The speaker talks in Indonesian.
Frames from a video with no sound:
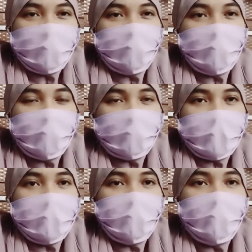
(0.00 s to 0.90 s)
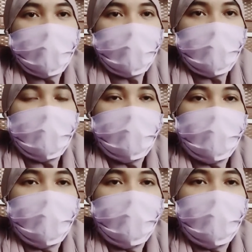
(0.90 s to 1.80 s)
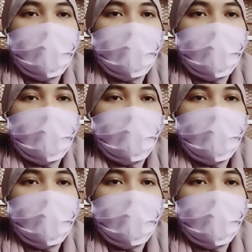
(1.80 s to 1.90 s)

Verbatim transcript: right? I hmm. mean, mm.